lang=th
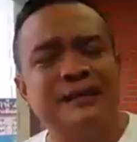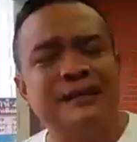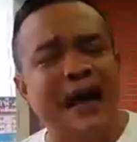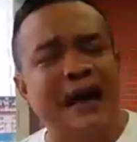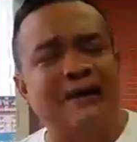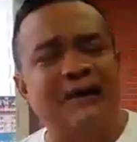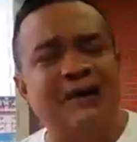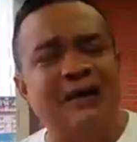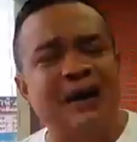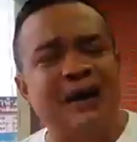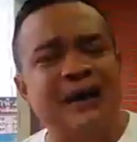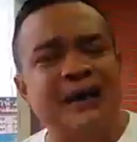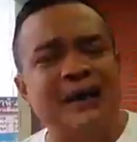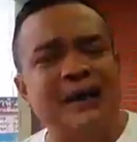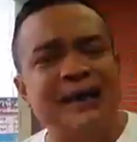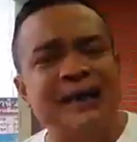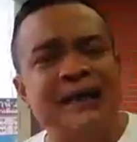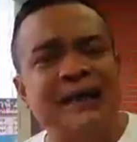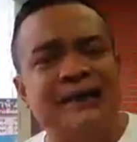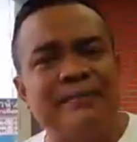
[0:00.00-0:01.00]
จากกรณี
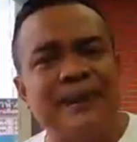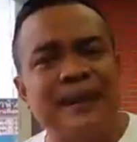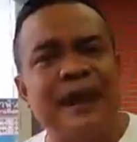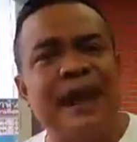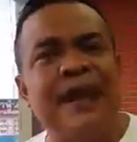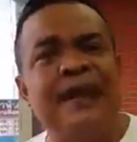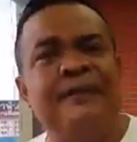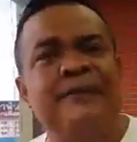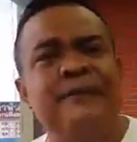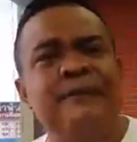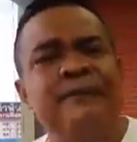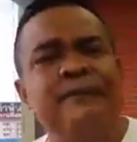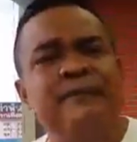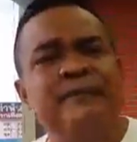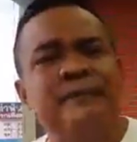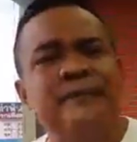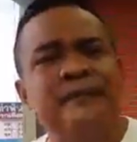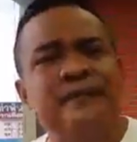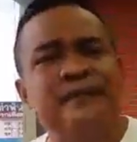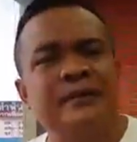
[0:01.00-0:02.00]
นี้กันไม่ได้
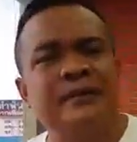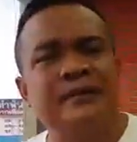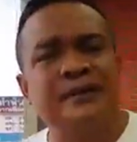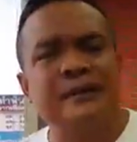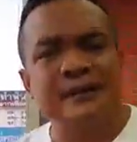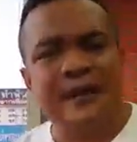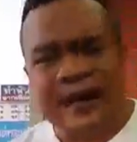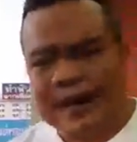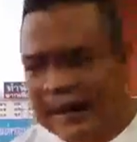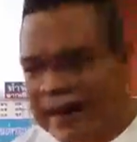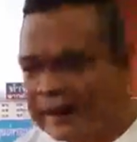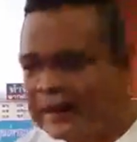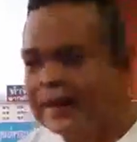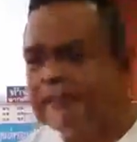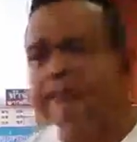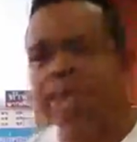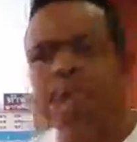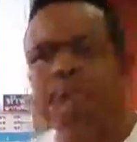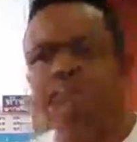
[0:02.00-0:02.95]
ดังนั้นครับ